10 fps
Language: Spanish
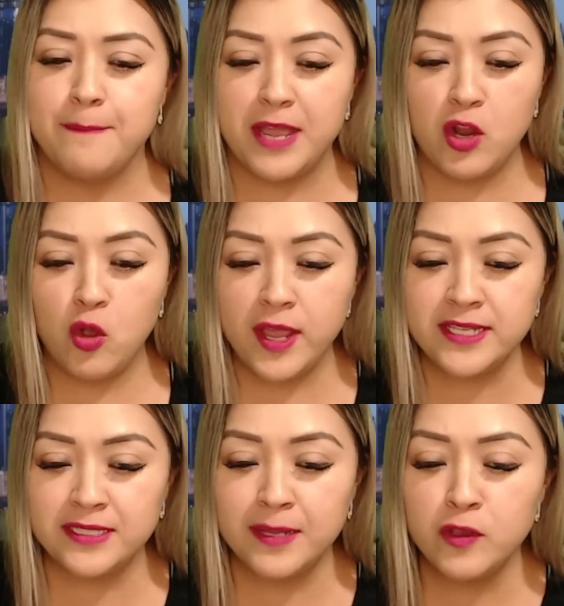Pero
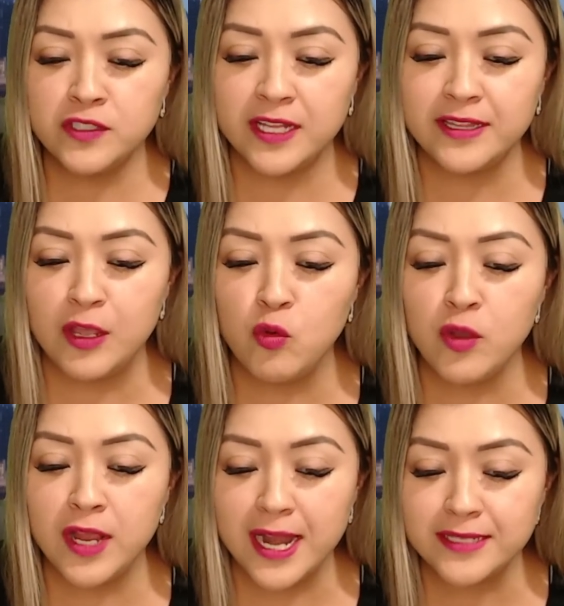estamos ante
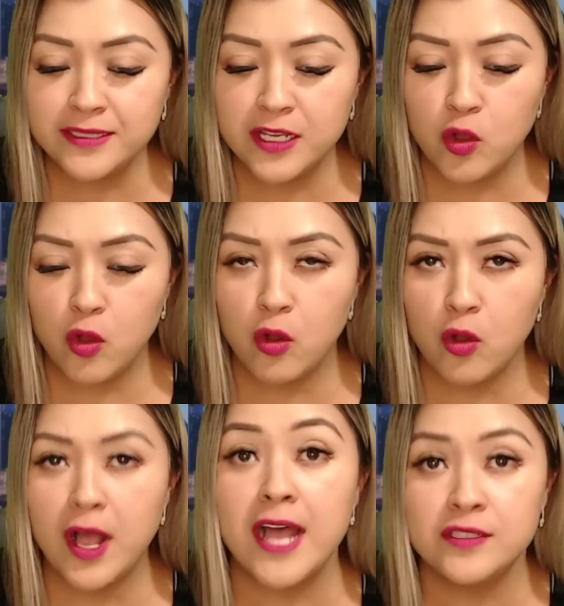un
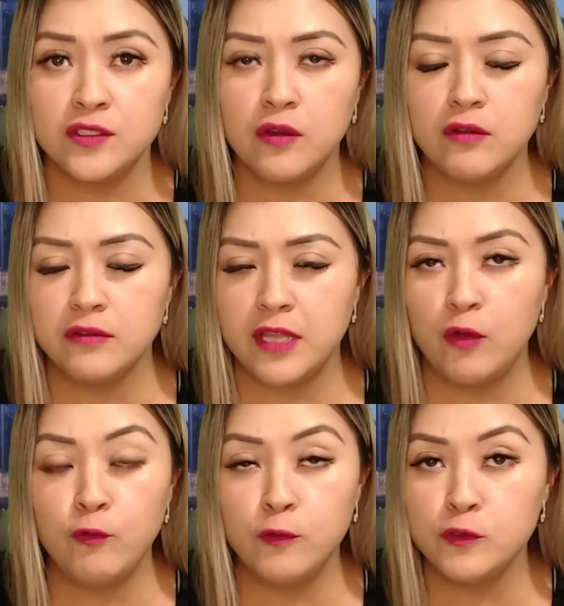clásico caso de
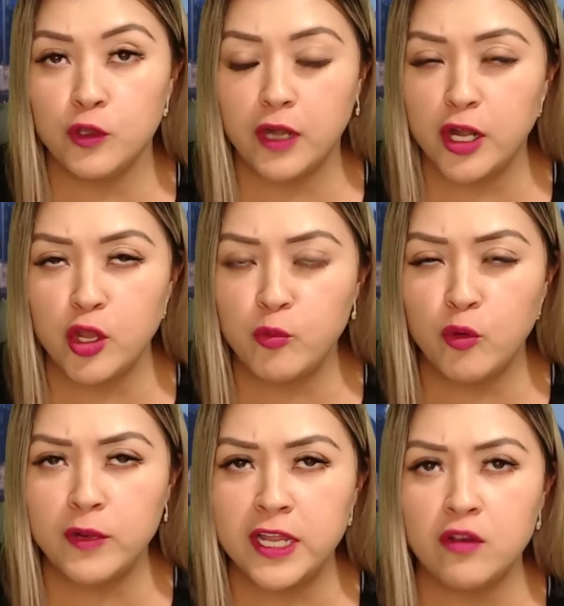un funcionario
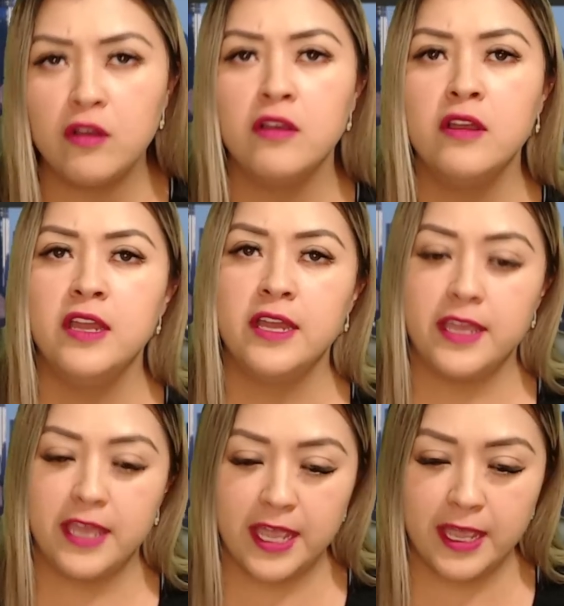público
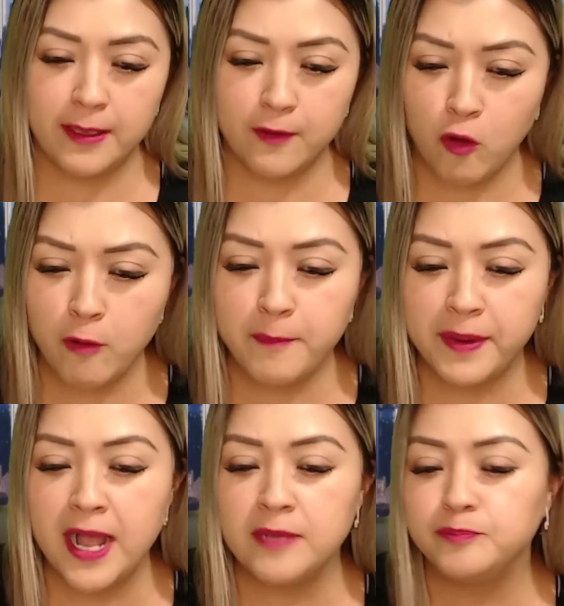que
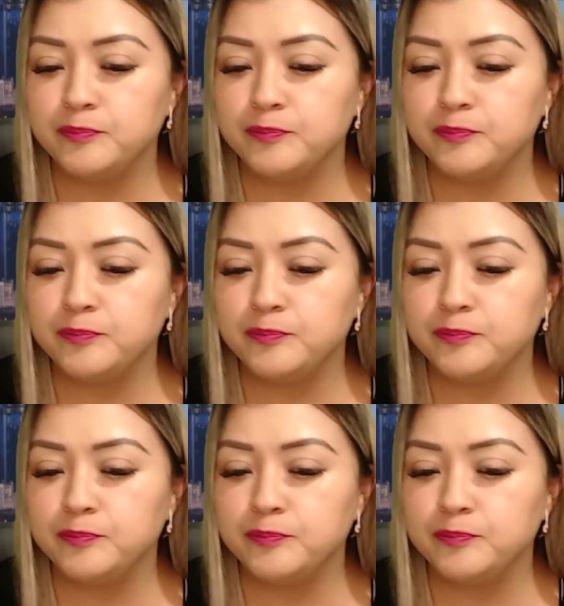compra